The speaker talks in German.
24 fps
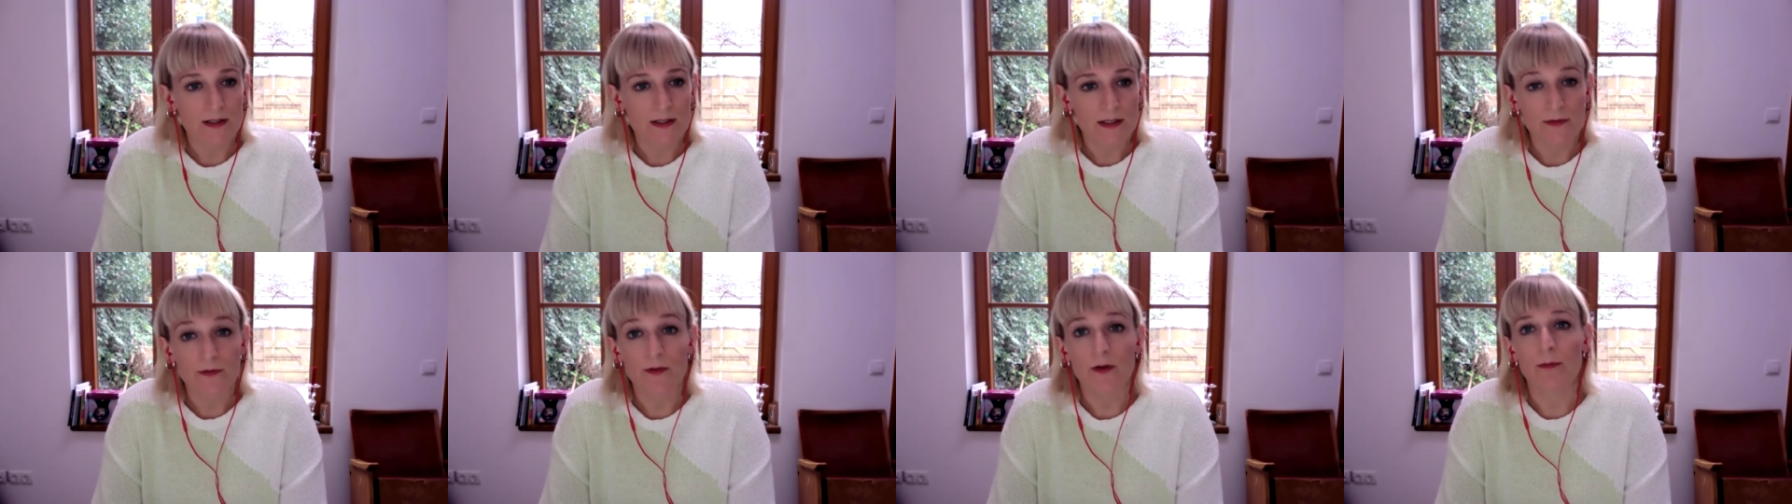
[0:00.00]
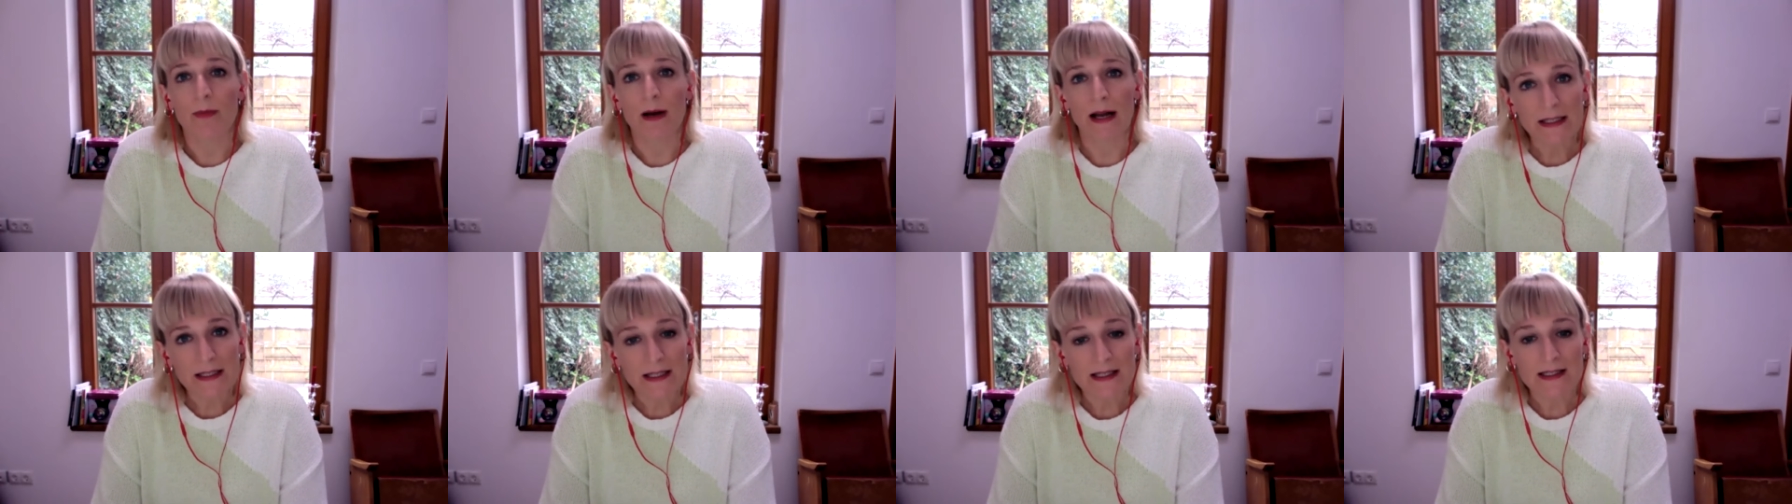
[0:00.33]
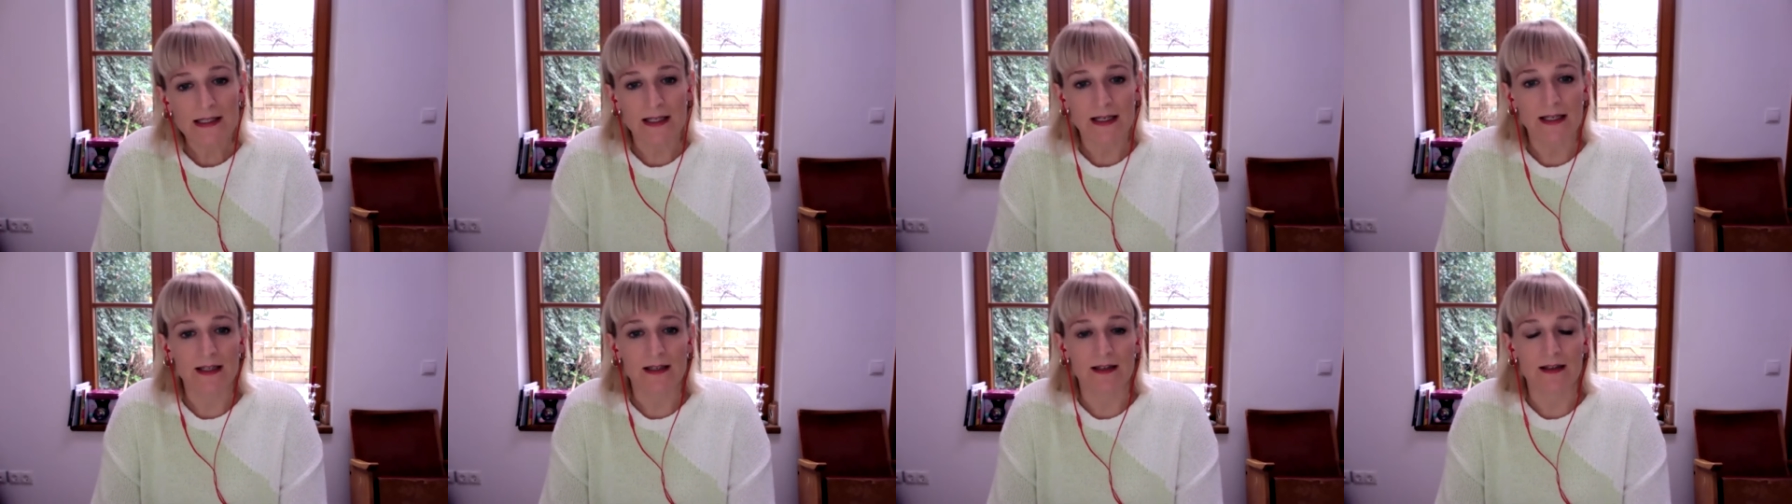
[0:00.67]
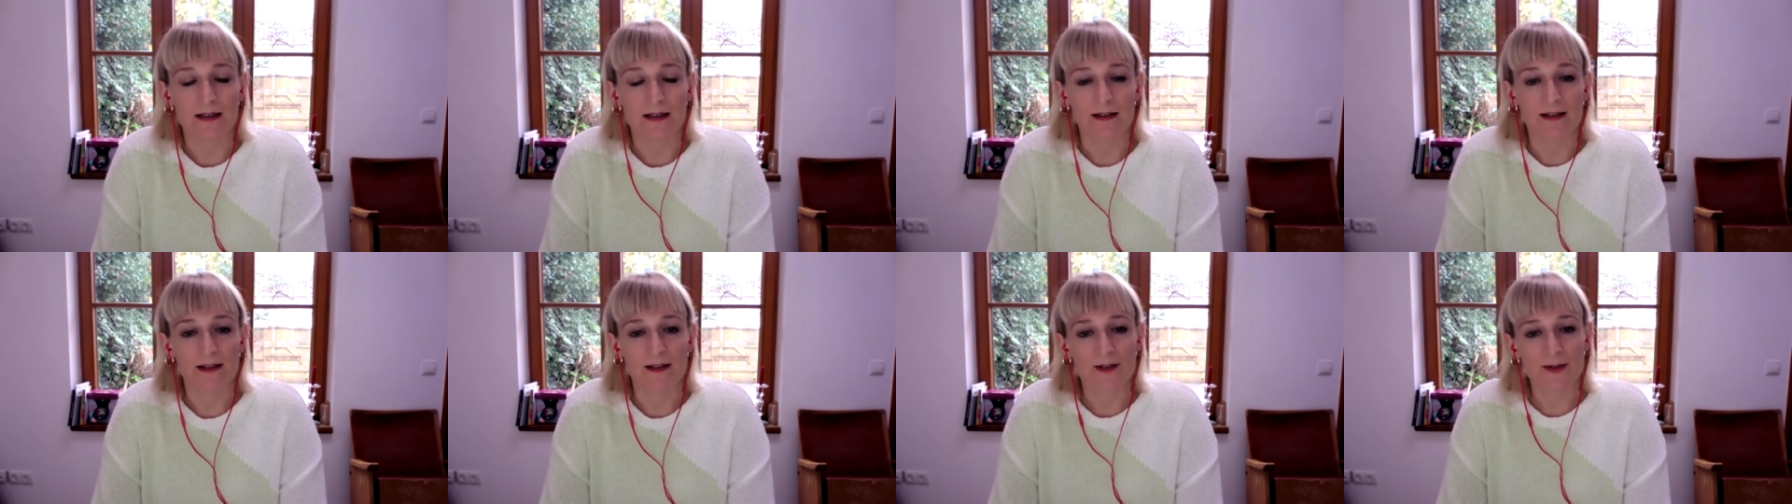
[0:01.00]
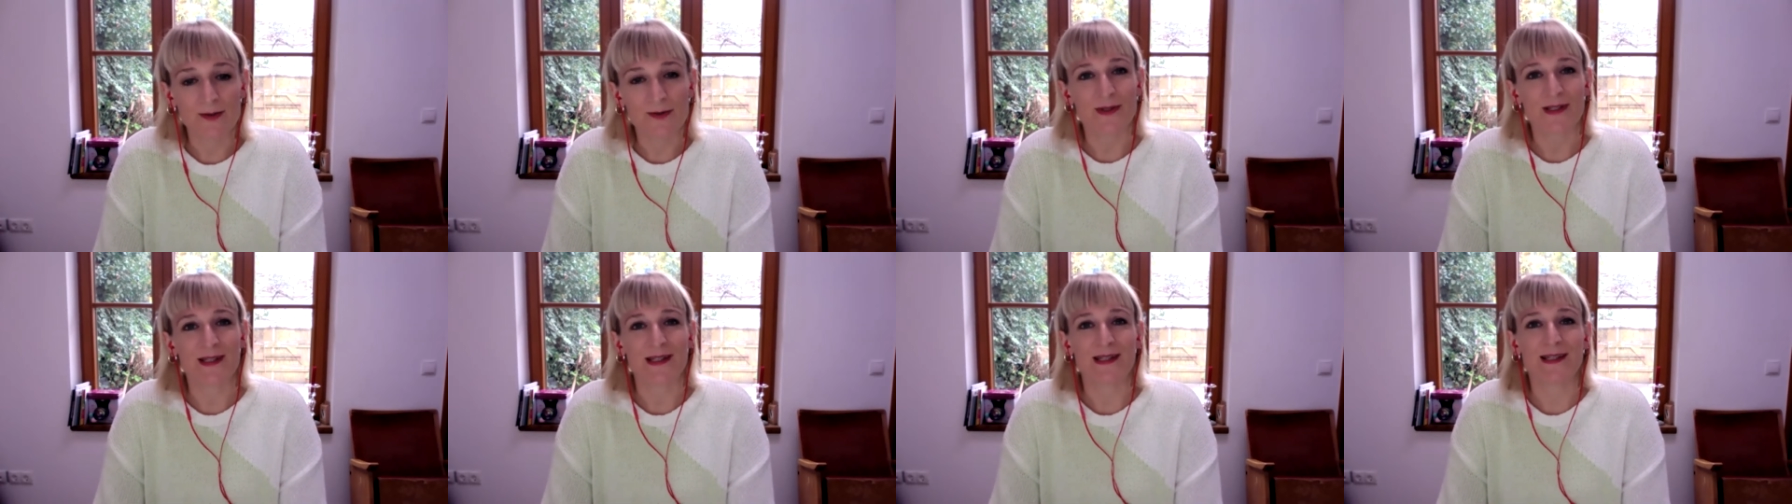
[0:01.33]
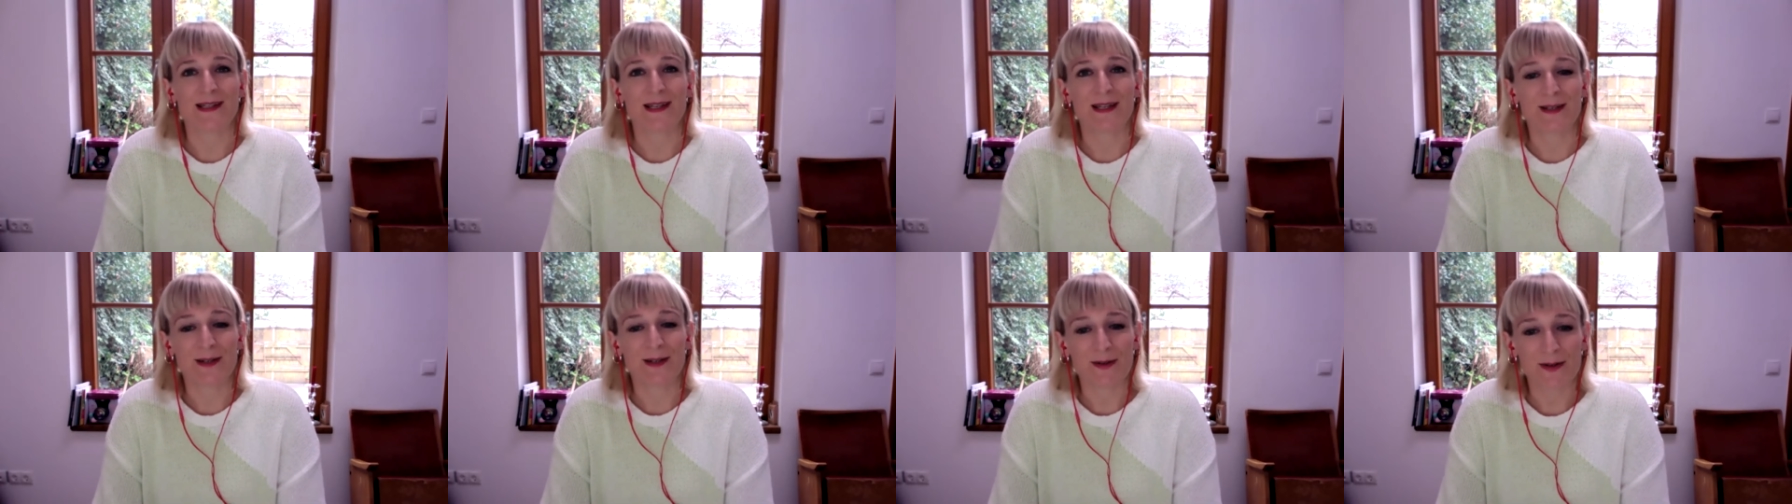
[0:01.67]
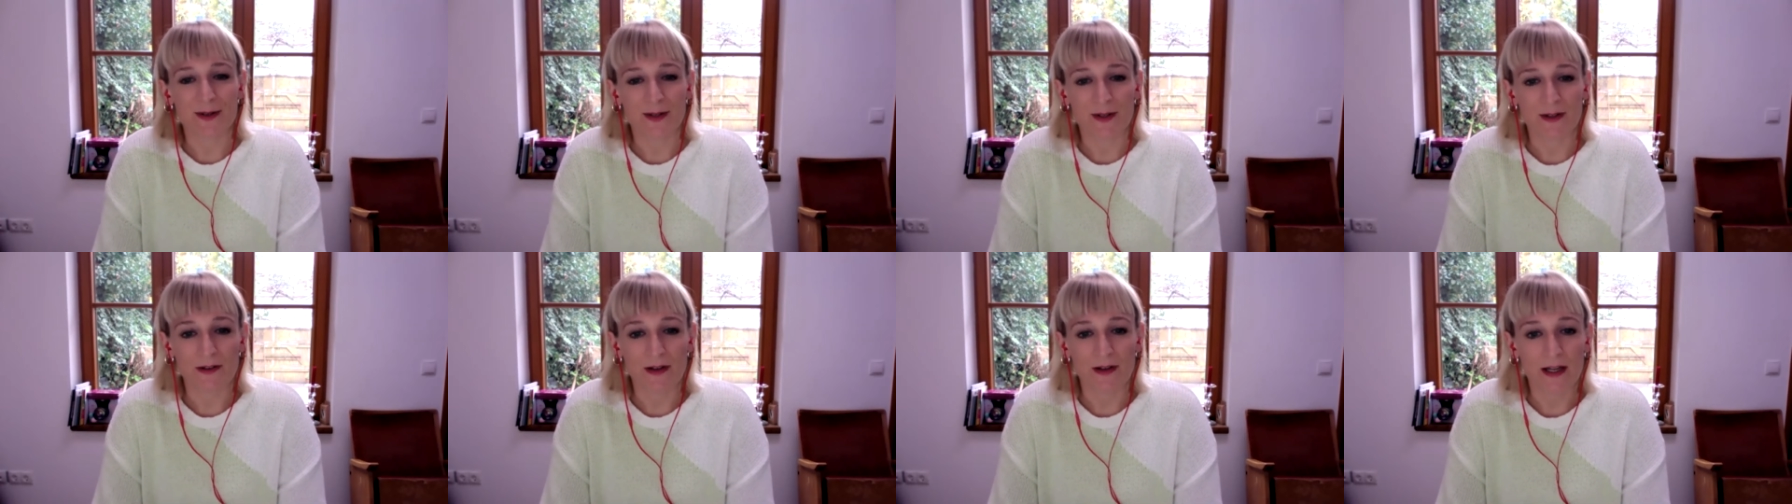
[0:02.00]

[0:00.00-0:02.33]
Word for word: die für beide Seiten dann tröstend sein können,